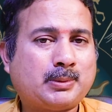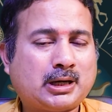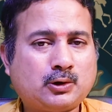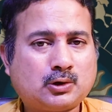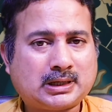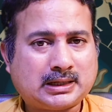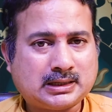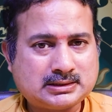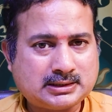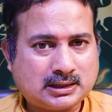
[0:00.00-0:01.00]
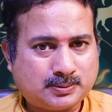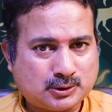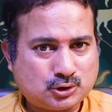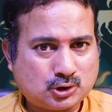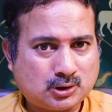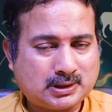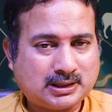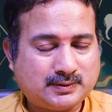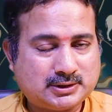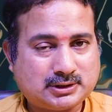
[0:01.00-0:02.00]
మన యొక్క రహస్యాలు
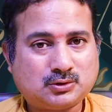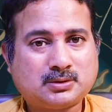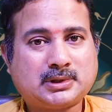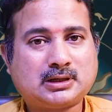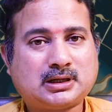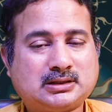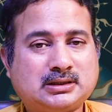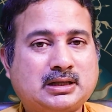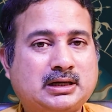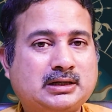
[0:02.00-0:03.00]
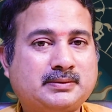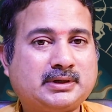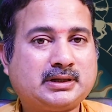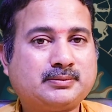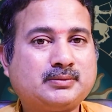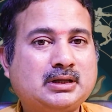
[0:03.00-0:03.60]
పంచుకోవాలనే విషయం కూడా మనకు అర్థం కానటువంటి